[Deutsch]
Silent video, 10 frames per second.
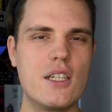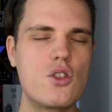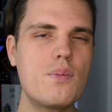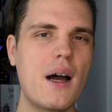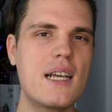Die
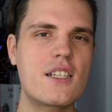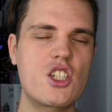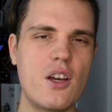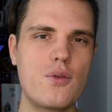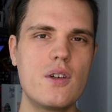superheiße
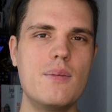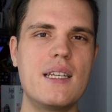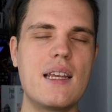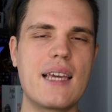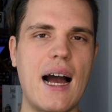Chefin,
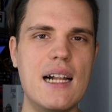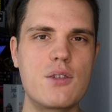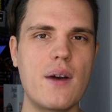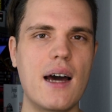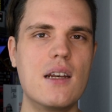mit der die
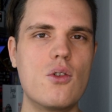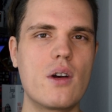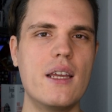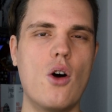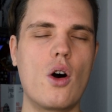
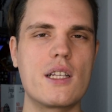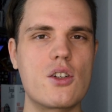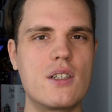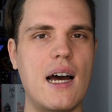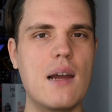Gehaltsverhandlungen in
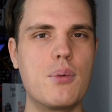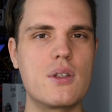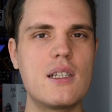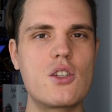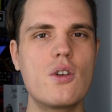horizontaler
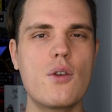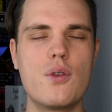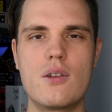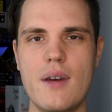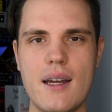Position
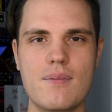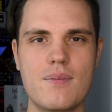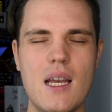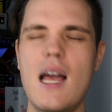geführt werden.